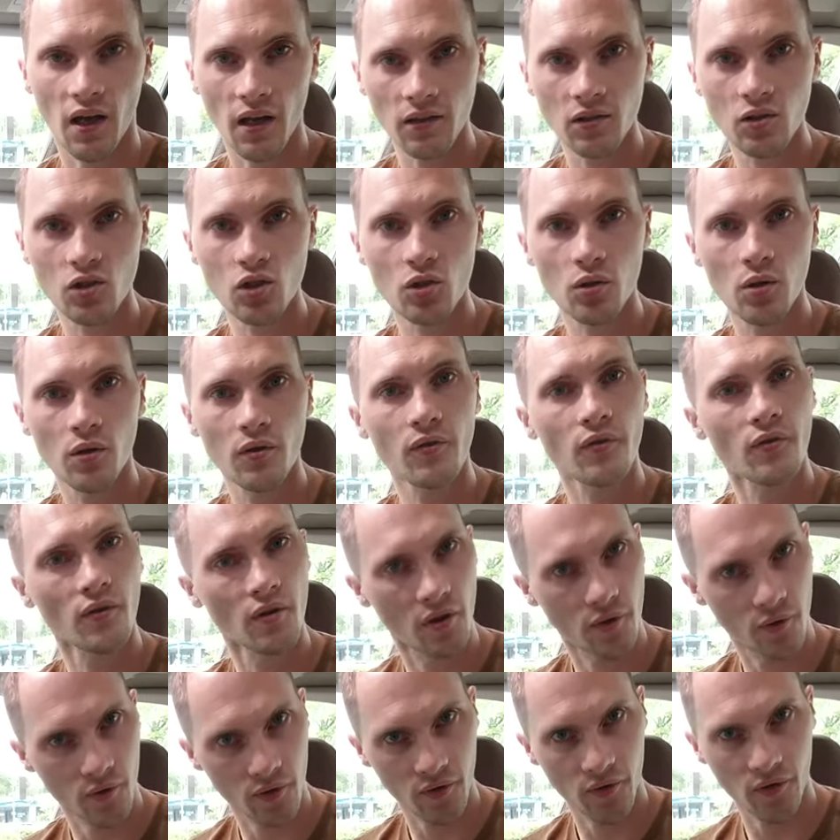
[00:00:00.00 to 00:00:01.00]
angeschlossen.
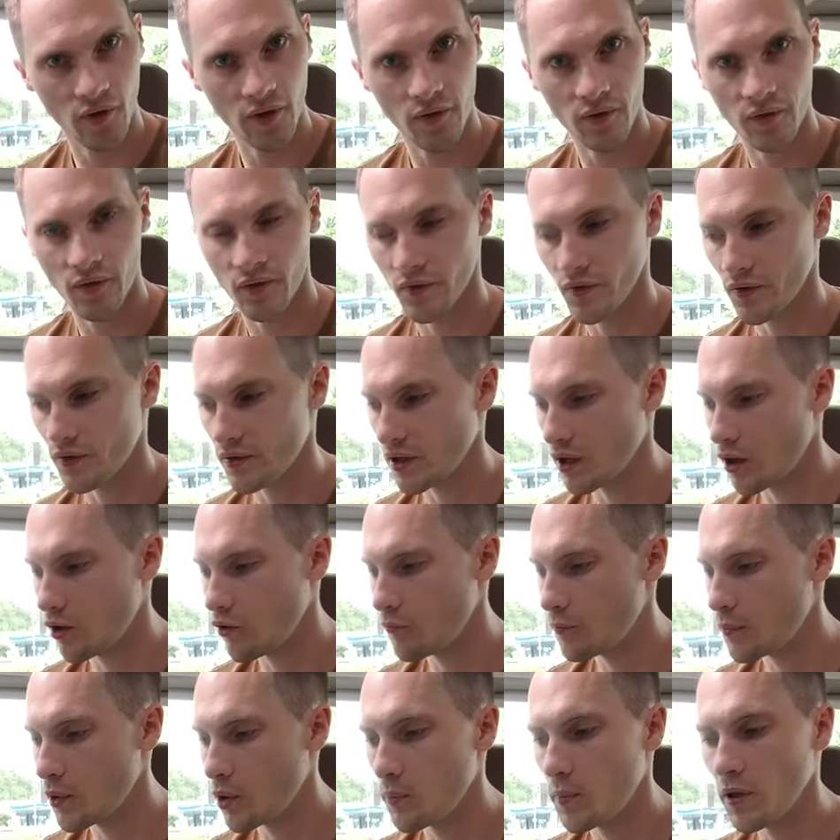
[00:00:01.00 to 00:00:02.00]
Also das heißt, das ist die
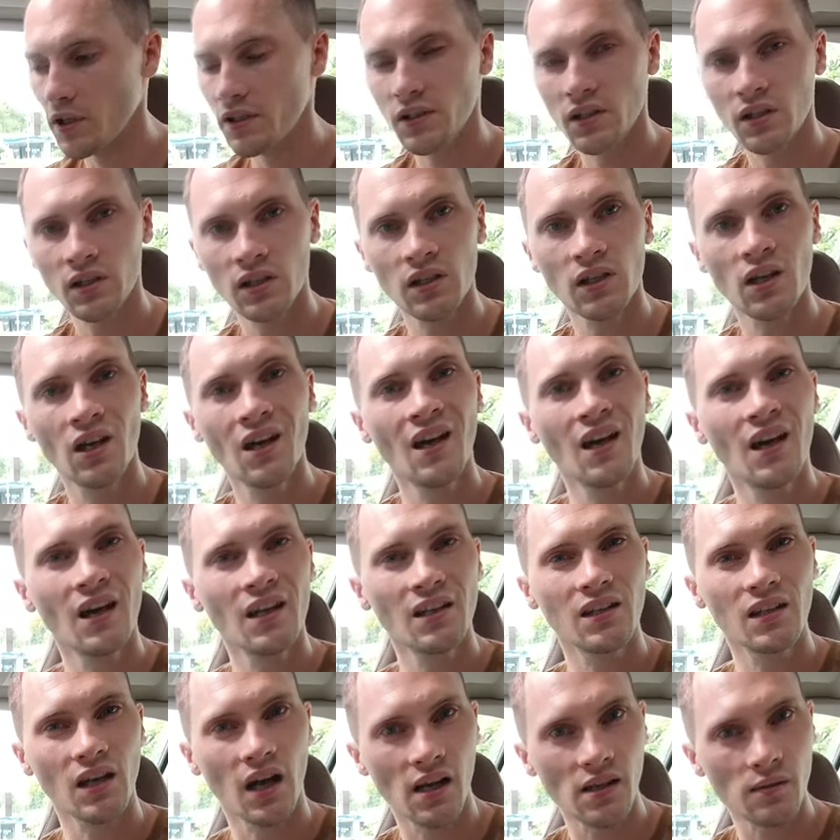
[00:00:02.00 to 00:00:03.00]
Aufbaubatterie.
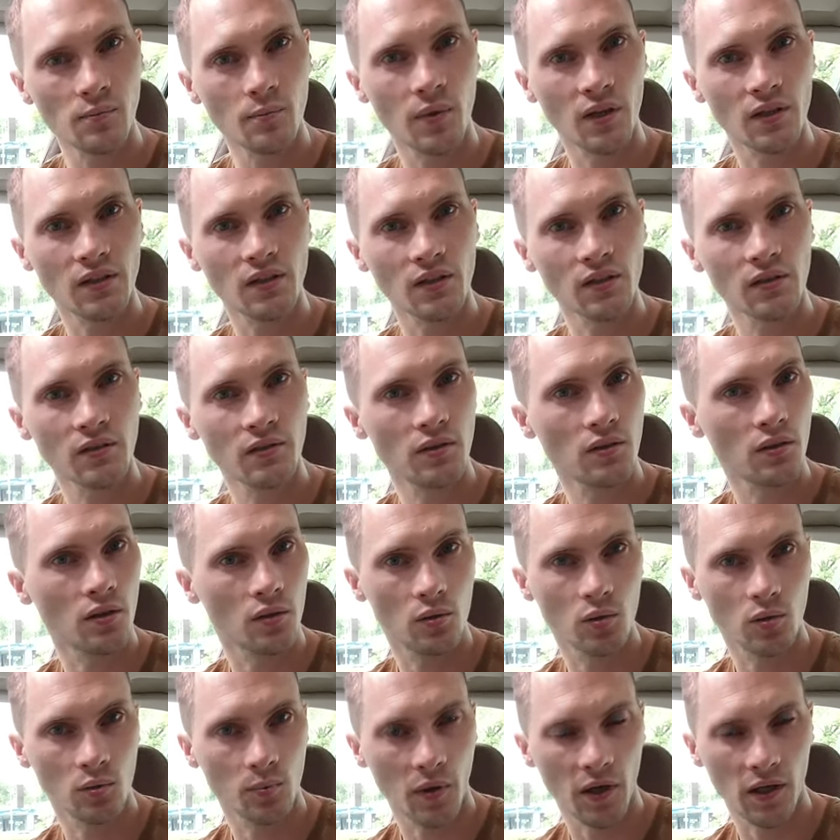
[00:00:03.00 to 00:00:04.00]
Die alten Batterien sind
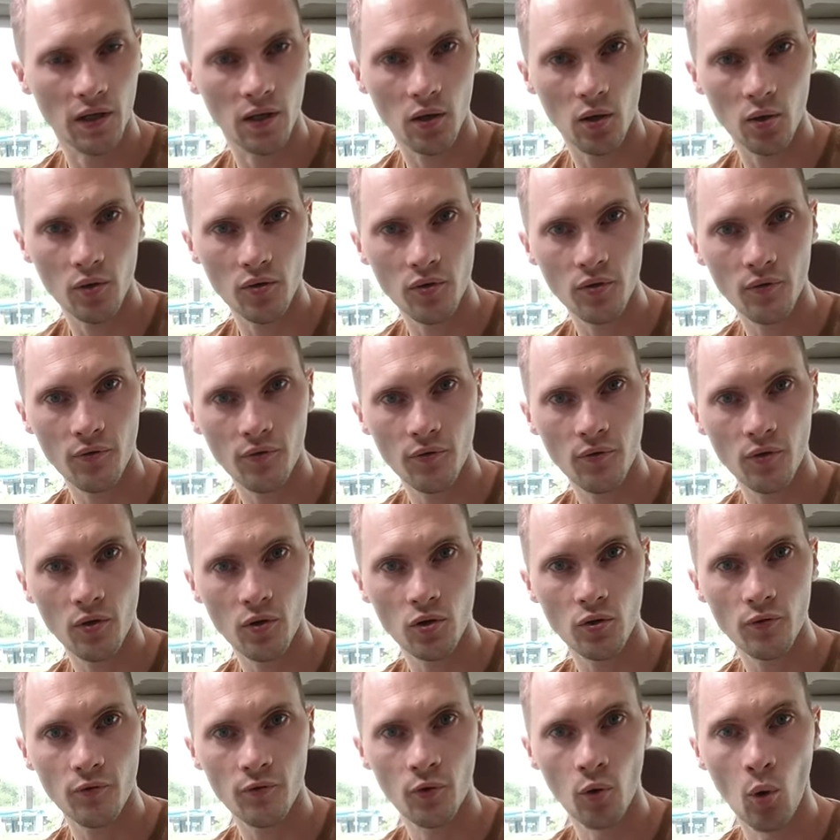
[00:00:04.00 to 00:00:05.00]
natürlich beide
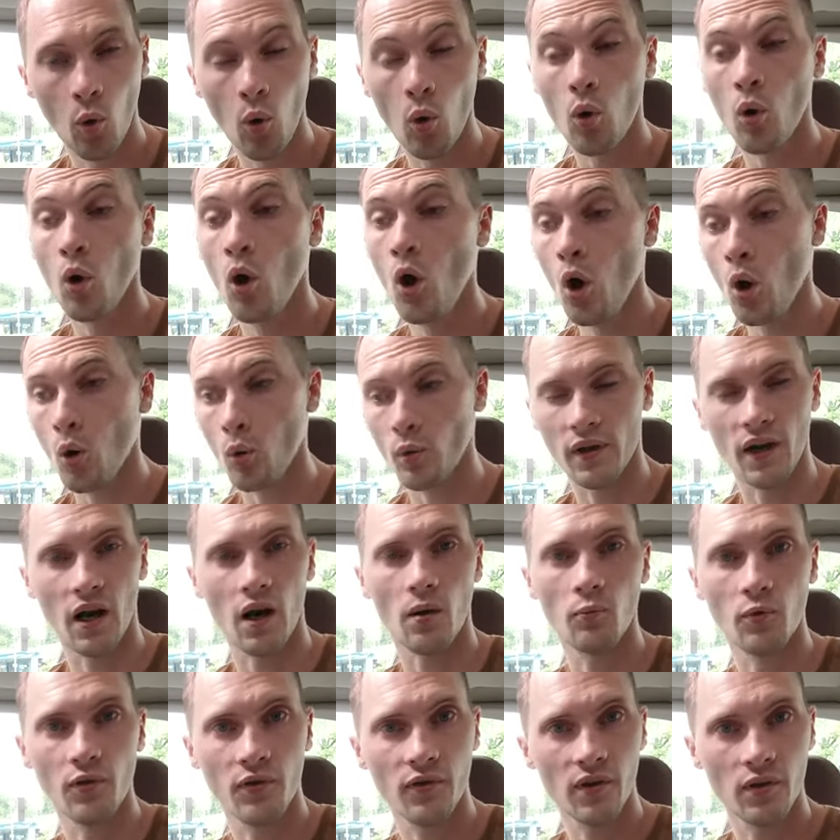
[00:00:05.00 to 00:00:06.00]
rausgeflogen äh, und
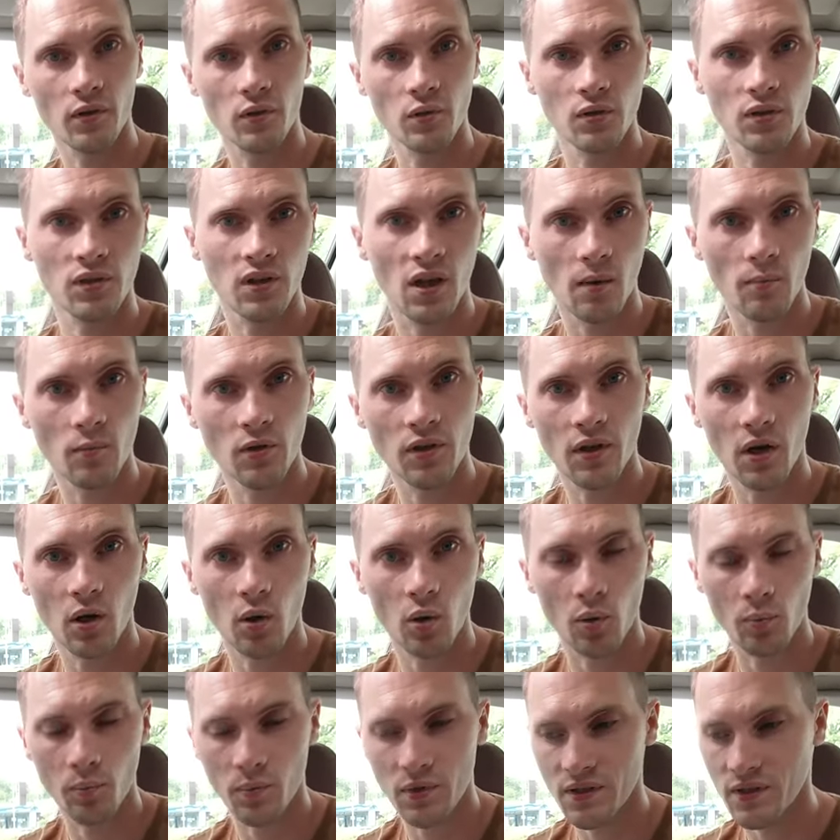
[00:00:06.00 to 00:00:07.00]
haben uns natürlich damit
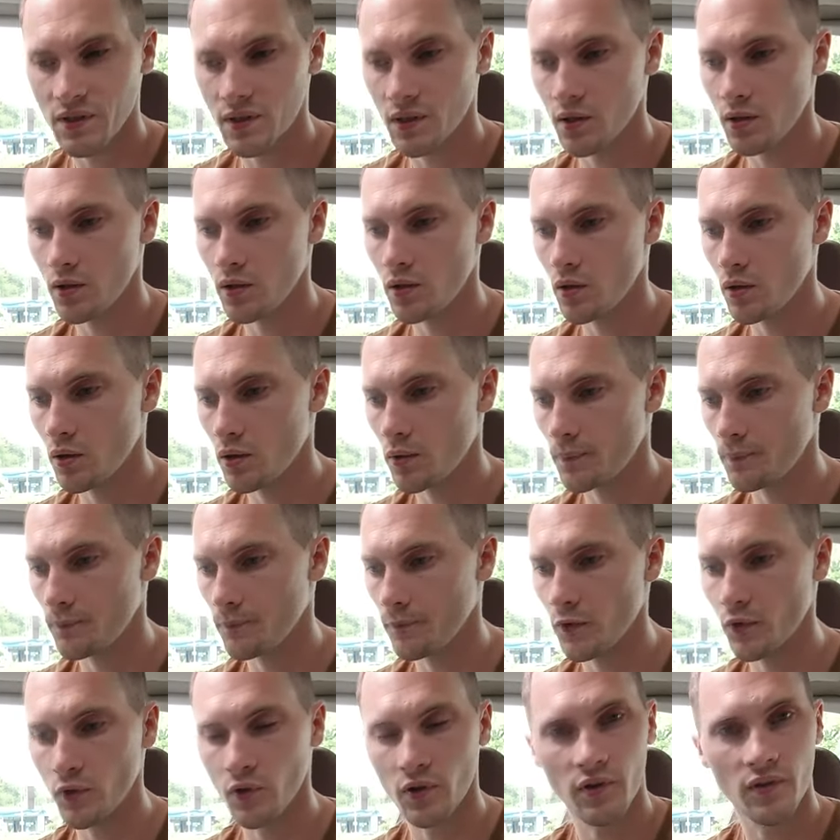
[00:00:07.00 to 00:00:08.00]
auch ein bisschen,
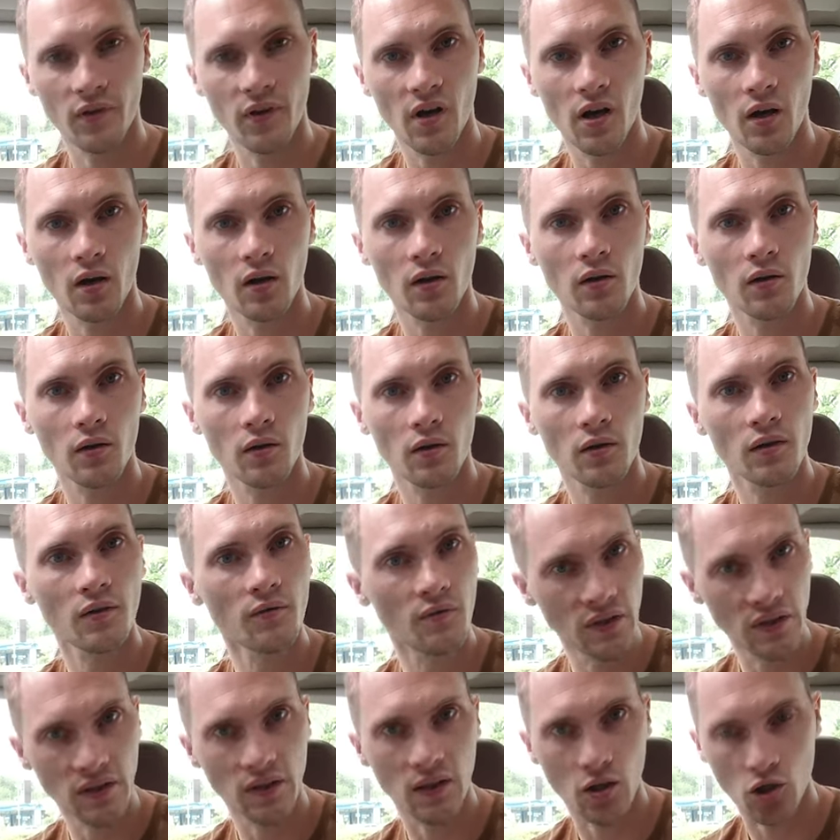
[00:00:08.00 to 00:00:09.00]
ähm, wie soll ich sagen, äh,
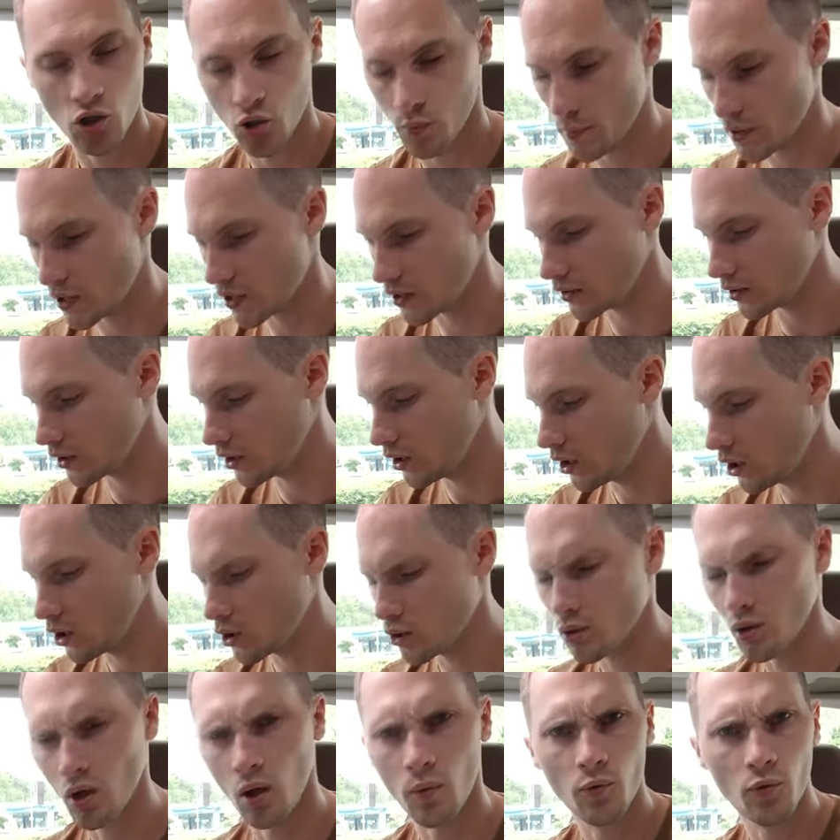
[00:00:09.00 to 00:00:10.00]
Gewicht erspart
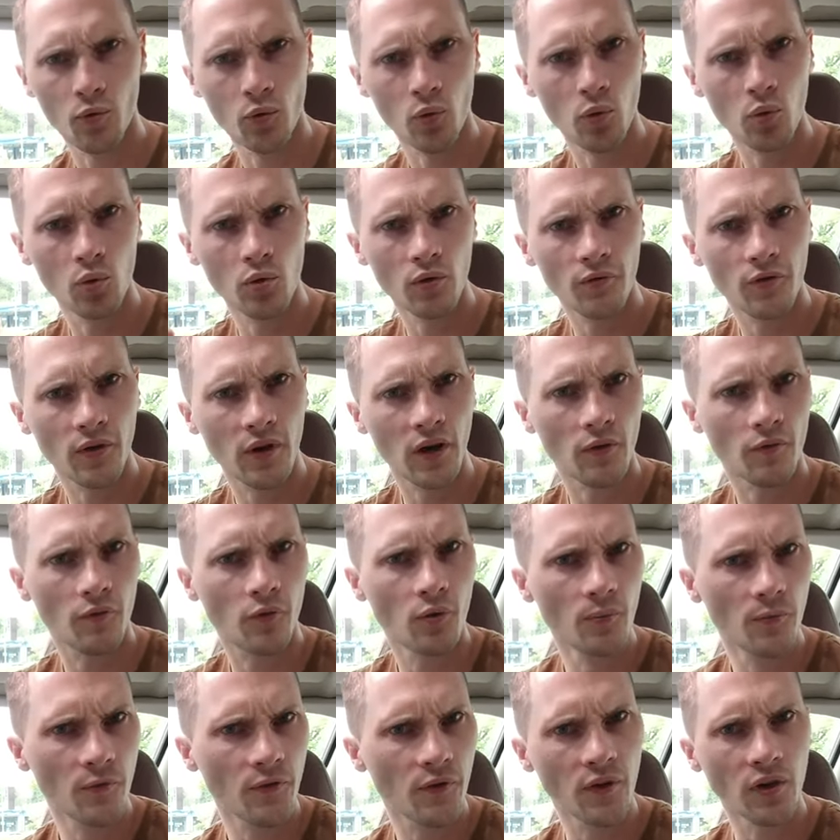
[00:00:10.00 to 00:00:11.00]
ich glaube so ungefähr
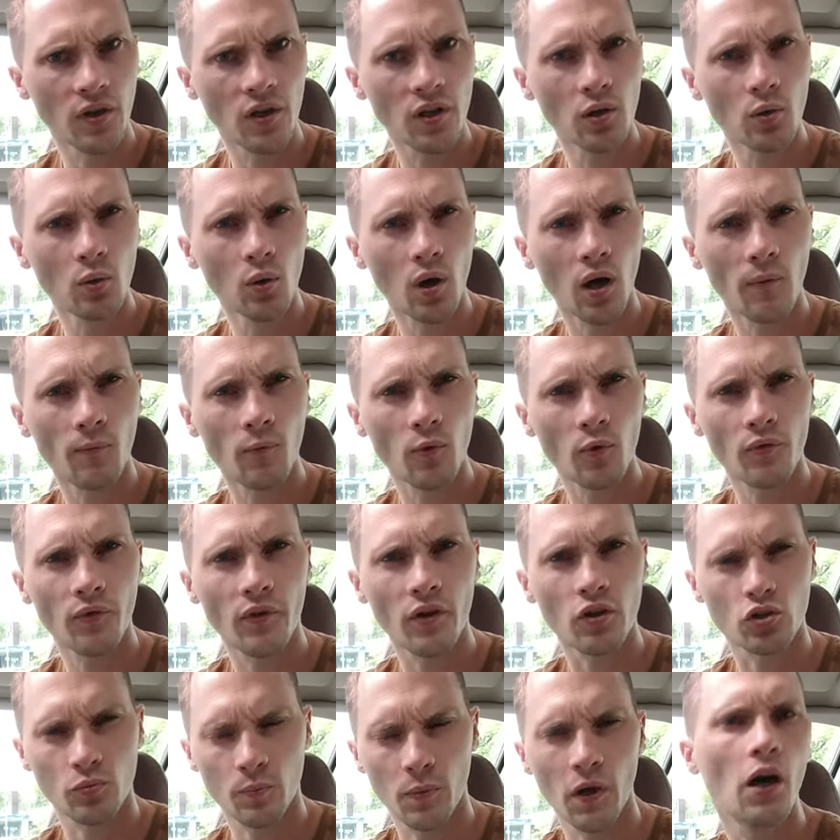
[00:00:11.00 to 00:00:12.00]
15 Kilo haben wir uns
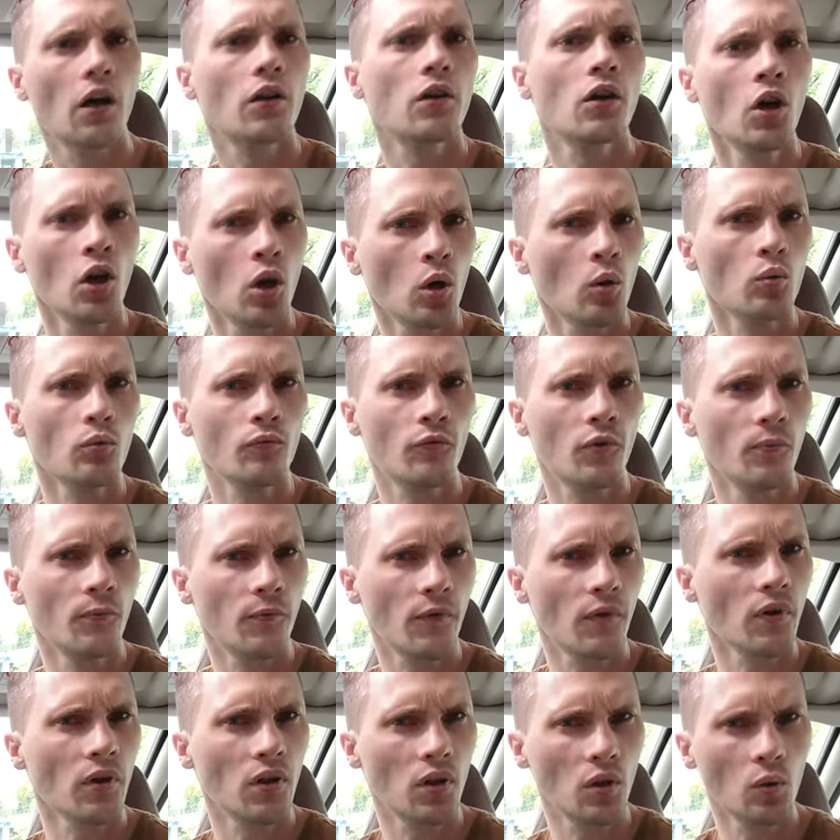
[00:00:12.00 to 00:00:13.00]
erspart und
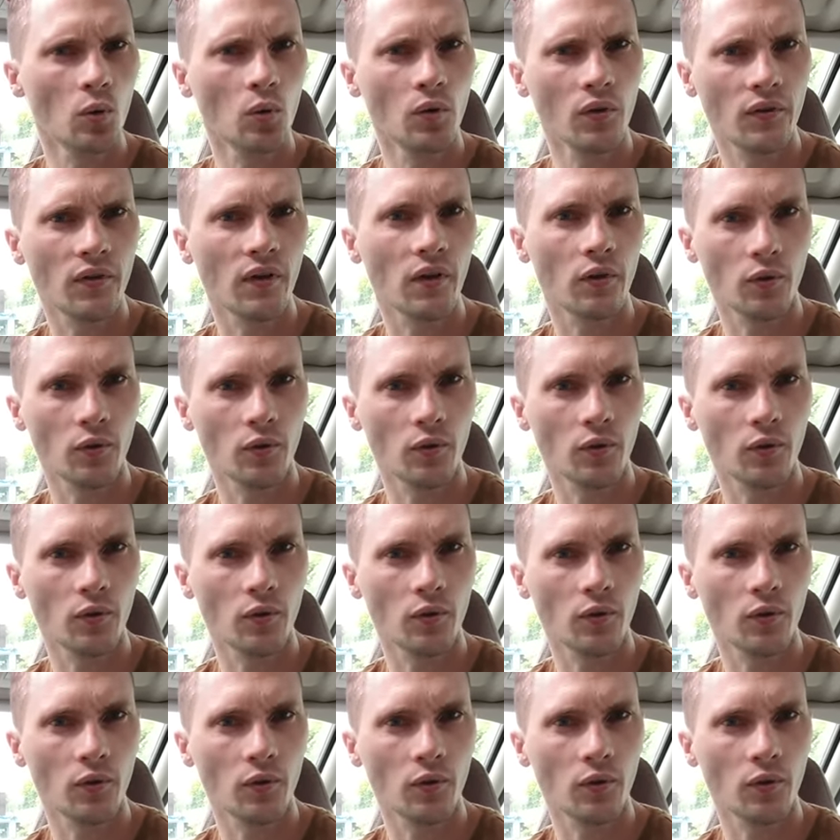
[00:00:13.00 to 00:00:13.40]
15 Kilo ist